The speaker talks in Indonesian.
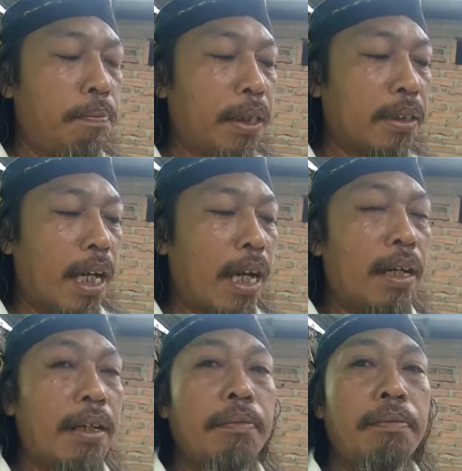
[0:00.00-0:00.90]

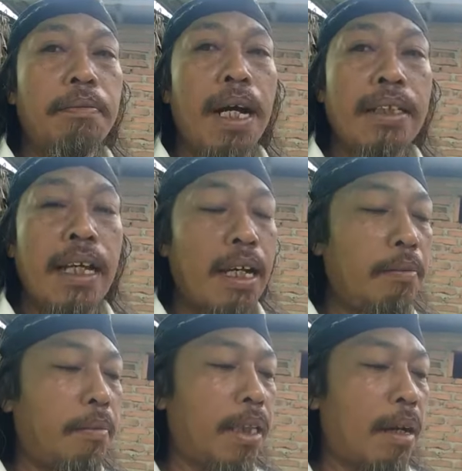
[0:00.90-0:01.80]
bisa banyak
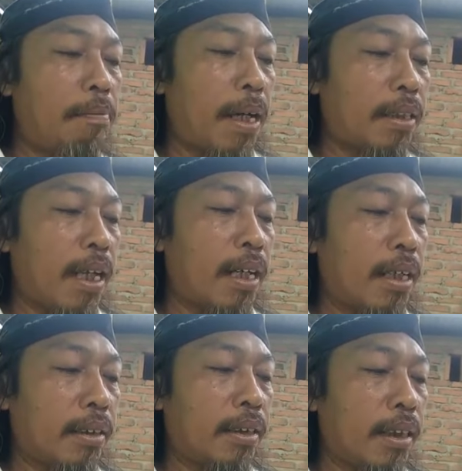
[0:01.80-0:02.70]
mendapatkan
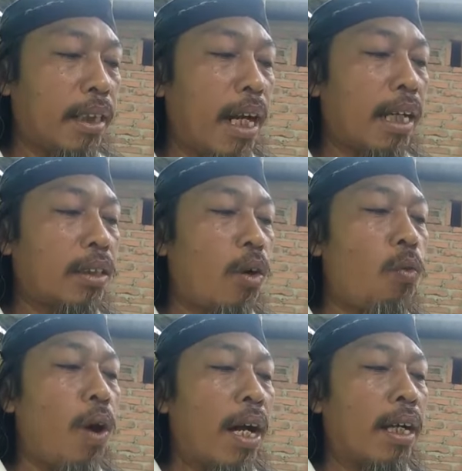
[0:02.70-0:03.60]
rezeki
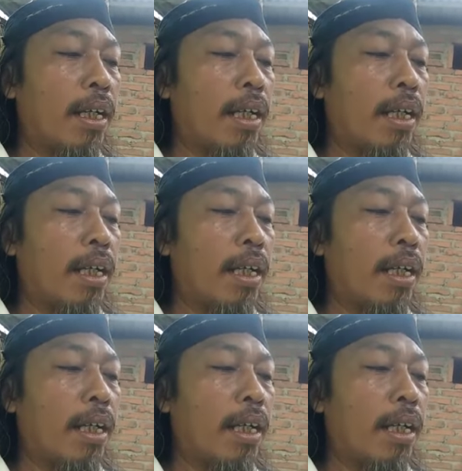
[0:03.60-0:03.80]
atau uang.